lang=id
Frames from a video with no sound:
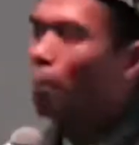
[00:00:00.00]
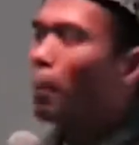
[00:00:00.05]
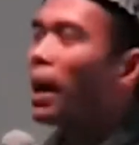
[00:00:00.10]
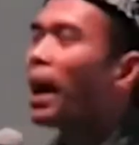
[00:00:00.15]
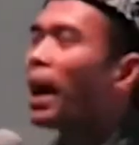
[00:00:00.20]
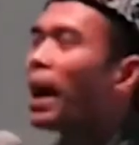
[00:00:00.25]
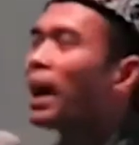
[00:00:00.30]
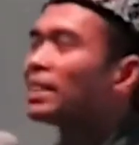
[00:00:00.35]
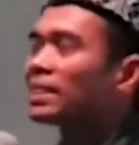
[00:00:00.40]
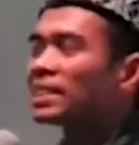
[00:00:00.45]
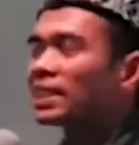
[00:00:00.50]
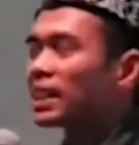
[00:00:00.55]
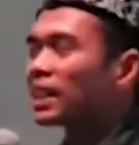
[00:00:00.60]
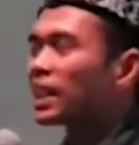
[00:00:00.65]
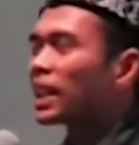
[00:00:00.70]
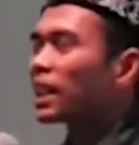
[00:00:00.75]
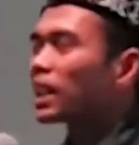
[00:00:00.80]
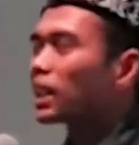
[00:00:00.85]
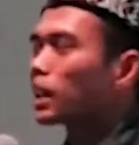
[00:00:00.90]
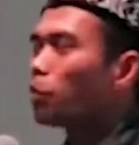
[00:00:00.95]
Mas,
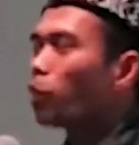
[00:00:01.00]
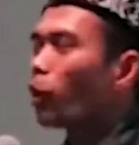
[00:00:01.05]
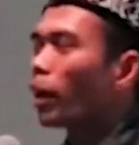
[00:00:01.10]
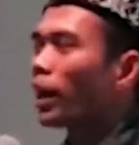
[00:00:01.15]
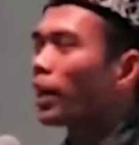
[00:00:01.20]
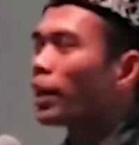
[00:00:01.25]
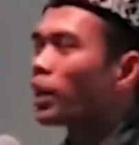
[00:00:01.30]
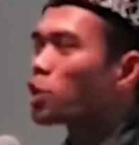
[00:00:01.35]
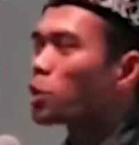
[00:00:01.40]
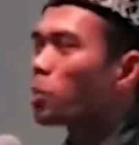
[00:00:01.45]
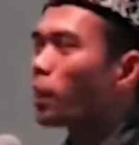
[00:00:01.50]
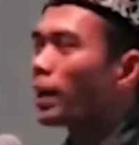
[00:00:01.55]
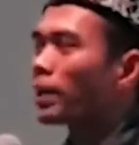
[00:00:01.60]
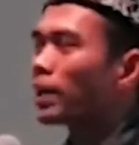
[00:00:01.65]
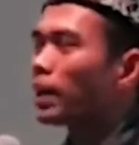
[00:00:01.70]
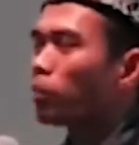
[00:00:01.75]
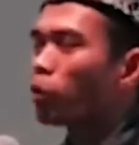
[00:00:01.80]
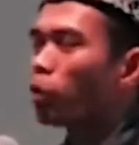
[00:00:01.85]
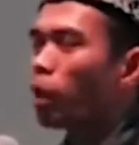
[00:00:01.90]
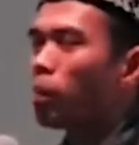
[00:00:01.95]
kita ketemuan hari Jumat
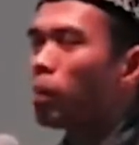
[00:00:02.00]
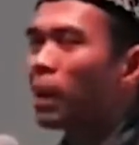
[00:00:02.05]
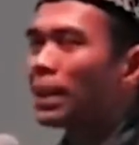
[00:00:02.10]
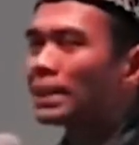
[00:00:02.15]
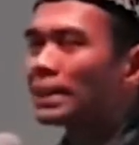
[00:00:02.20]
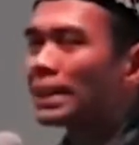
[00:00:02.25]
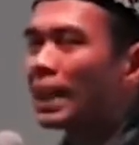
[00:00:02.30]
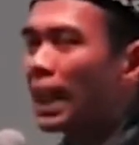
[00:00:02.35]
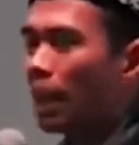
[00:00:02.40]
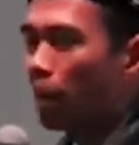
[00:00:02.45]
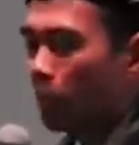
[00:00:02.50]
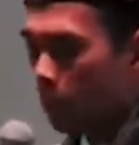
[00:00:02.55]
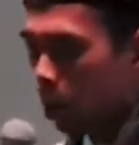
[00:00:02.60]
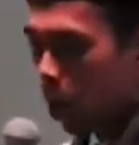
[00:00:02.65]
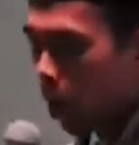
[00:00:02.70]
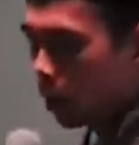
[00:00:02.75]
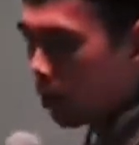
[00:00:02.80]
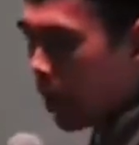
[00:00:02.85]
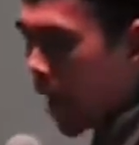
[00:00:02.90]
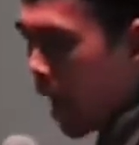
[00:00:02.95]
jam 12 ya.
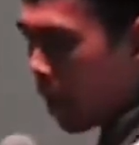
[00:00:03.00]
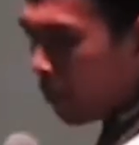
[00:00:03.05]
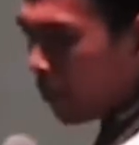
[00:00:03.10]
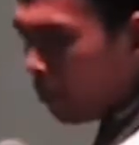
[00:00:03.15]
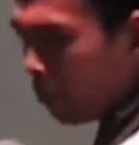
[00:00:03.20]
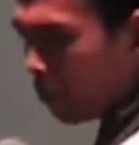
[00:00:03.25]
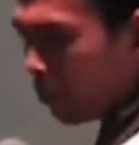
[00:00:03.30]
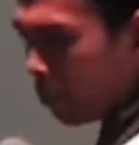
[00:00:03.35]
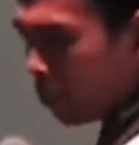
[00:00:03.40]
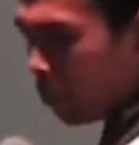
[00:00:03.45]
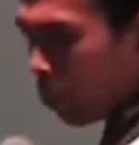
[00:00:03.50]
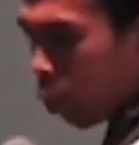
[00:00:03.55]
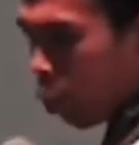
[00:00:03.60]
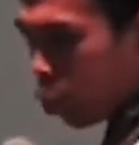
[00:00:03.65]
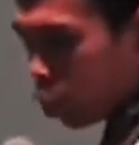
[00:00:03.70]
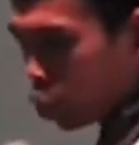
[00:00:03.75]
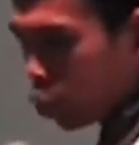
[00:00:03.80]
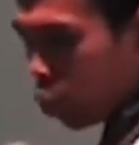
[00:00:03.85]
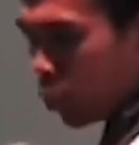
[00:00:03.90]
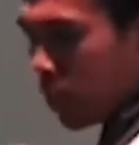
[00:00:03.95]
Mohon maaf,
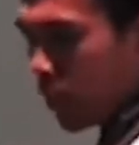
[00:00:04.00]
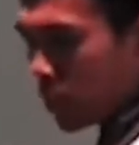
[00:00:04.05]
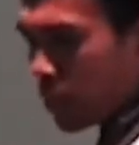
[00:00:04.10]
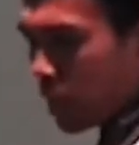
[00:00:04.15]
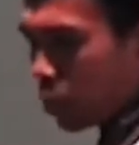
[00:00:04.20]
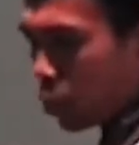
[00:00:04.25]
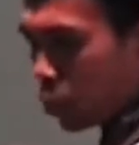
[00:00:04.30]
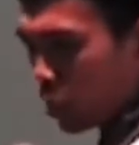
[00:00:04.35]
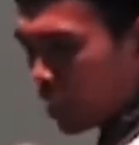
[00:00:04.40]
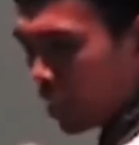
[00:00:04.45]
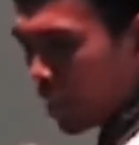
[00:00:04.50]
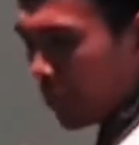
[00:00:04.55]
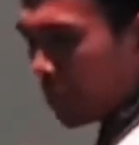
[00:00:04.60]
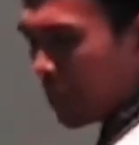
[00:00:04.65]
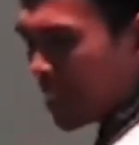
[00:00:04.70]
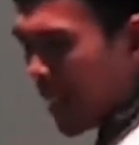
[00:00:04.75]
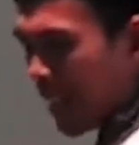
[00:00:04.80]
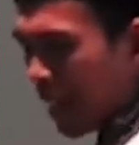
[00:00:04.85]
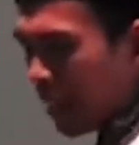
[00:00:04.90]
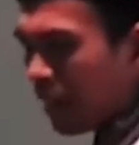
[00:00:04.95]
untuk yang satu ini
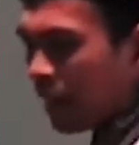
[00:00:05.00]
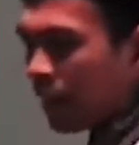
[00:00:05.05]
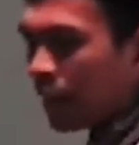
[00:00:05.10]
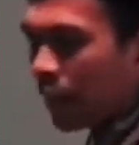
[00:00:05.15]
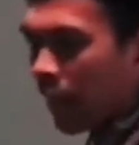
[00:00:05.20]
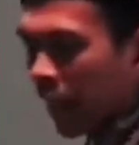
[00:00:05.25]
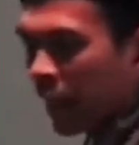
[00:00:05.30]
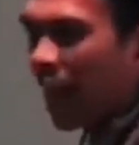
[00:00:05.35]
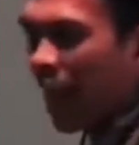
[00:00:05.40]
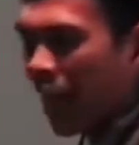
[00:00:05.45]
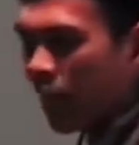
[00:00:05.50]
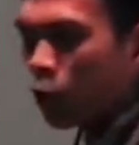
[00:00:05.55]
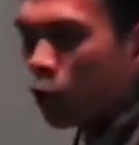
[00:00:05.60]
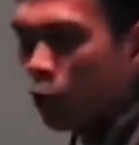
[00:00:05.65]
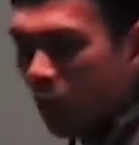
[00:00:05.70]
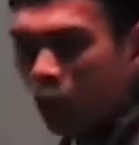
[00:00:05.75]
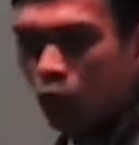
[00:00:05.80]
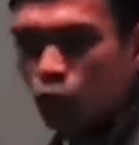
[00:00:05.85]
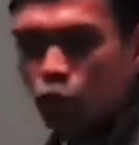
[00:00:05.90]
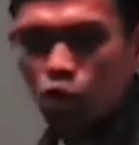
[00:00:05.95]
tidak bisa. Karena
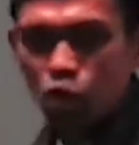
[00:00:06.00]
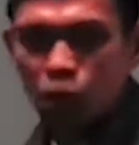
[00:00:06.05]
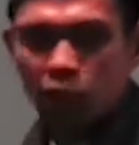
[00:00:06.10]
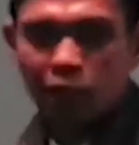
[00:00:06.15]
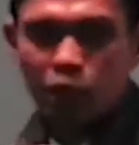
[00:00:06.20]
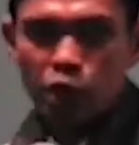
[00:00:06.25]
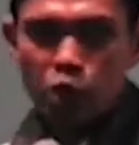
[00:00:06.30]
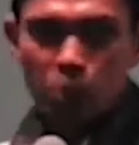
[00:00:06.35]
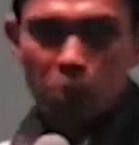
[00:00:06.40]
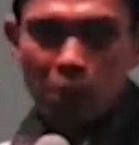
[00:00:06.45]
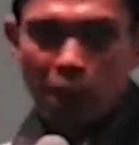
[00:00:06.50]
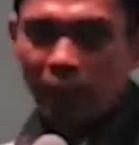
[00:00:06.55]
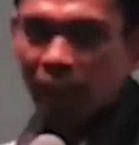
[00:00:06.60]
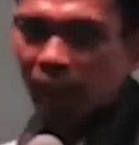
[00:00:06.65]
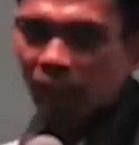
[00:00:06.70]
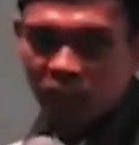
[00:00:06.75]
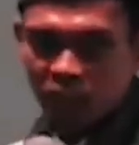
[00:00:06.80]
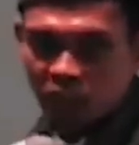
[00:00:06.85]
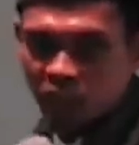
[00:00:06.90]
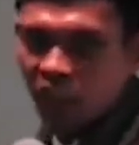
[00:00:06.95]
aku harus sholat
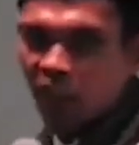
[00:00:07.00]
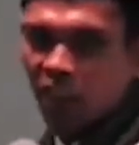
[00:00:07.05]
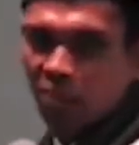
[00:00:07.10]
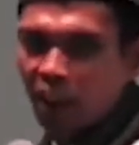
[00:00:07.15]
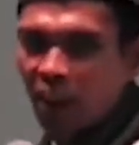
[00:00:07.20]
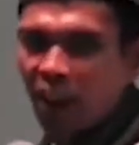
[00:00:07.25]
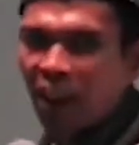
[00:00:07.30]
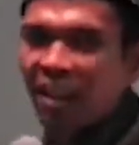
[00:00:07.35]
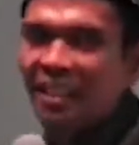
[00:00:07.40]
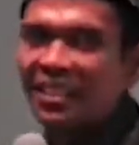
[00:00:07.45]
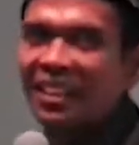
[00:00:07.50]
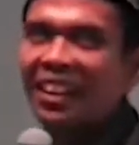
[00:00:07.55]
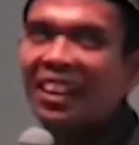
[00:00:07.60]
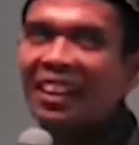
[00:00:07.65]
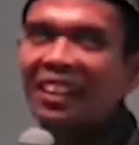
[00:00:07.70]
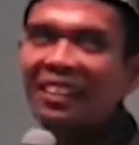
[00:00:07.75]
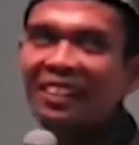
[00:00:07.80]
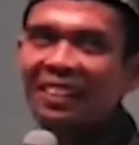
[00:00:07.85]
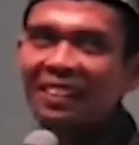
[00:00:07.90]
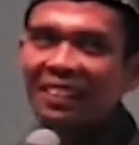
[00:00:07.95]
Jumat. Terimalah dia.
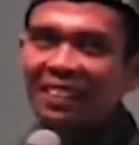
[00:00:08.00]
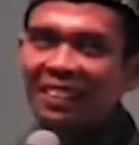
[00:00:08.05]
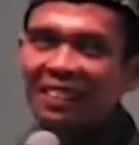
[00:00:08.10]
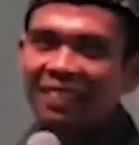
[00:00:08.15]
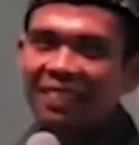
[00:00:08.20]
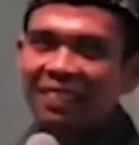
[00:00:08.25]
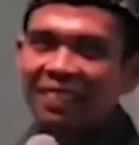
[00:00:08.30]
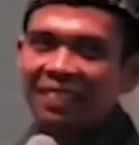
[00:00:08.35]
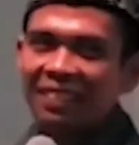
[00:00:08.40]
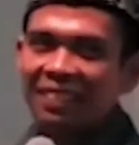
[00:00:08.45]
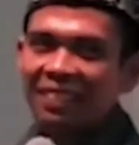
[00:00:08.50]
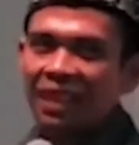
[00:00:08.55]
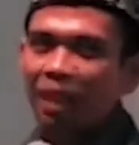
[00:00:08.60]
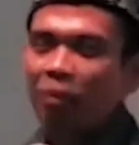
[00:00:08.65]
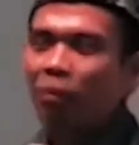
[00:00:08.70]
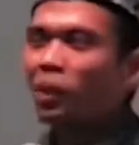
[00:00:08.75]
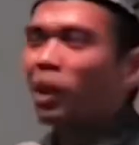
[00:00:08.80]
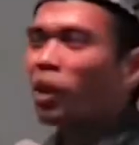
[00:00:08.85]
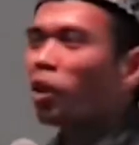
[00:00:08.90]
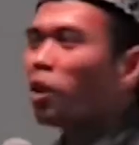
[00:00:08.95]

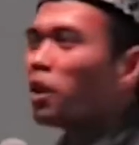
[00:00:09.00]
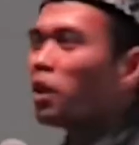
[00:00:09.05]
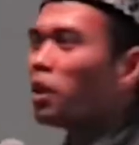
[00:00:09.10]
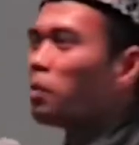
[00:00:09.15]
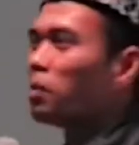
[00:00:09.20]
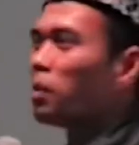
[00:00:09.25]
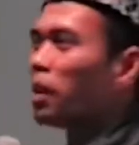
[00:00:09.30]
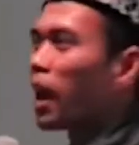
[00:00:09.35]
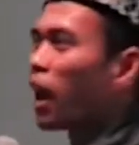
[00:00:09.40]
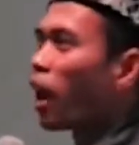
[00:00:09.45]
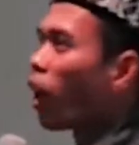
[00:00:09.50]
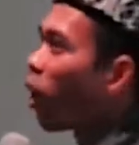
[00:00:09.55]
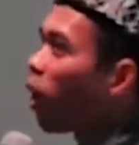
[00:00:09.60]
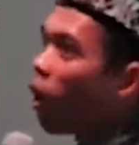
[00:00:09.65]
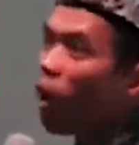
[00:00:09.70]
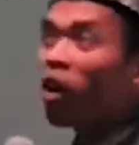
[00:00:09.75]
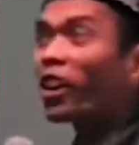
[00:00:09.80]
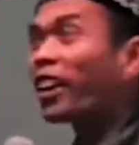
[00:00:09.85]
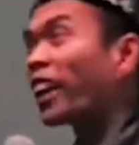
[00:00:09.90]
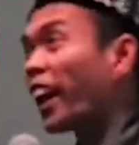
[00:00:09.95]
Tapi kalau dia bilang,
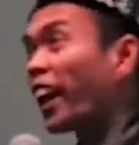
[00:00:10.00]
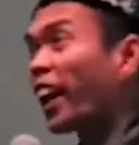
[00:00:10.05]
oke.